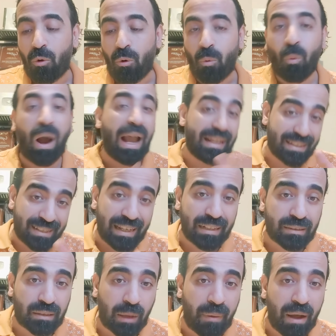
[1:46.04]

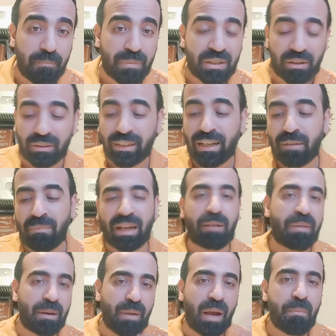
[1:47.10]
وحسيت طبعا بصديقي
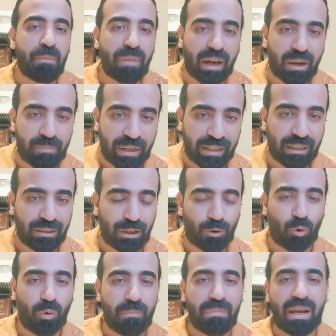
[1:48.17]
المغربي انا بحب المغاربه جدا
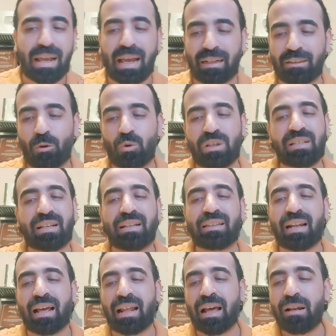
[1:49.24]
وهم يعني عزاز
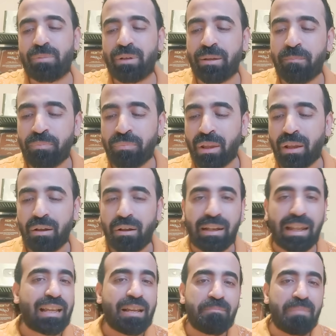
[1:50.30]
جدا على قلبي
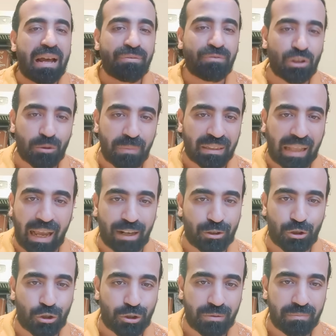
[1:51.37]
لكن ما عرفتش ما
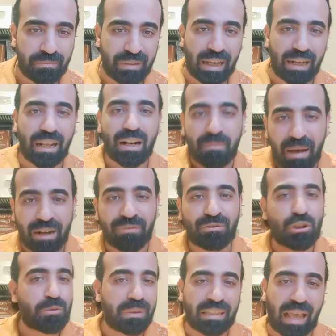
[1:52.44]
اضحكش يعني انا ما
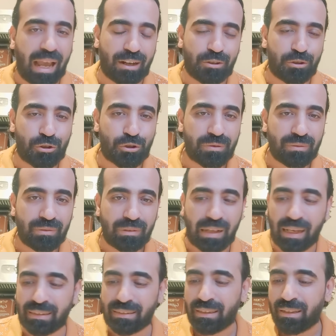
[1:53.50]
عرفتش ما اضحكش
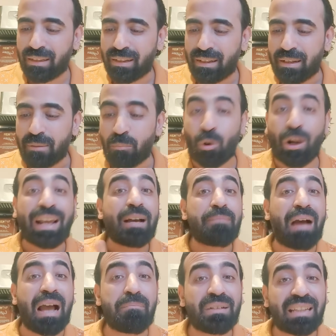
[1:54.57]
يعني مركب
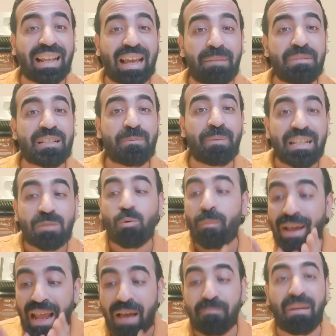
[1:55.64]
محمد الخامس بقى اسمه
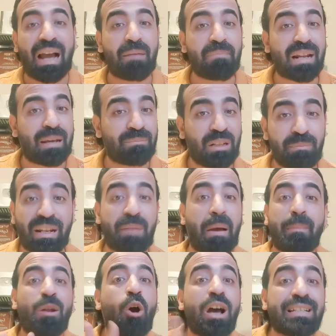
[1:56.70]
ملعب محمد عبد المنعم
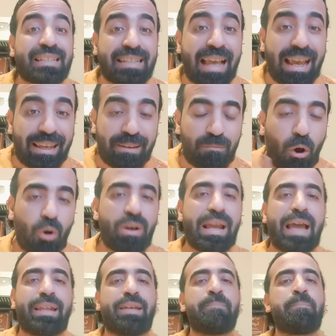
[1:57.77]
عملوها ازاي ما
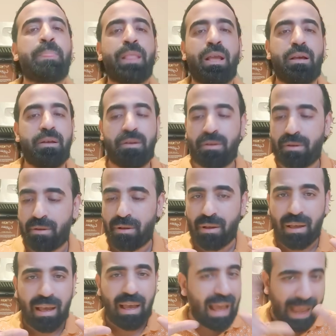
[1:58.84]
يعني
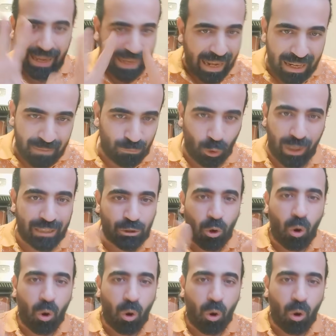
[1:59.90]
هتكلم دلوقتي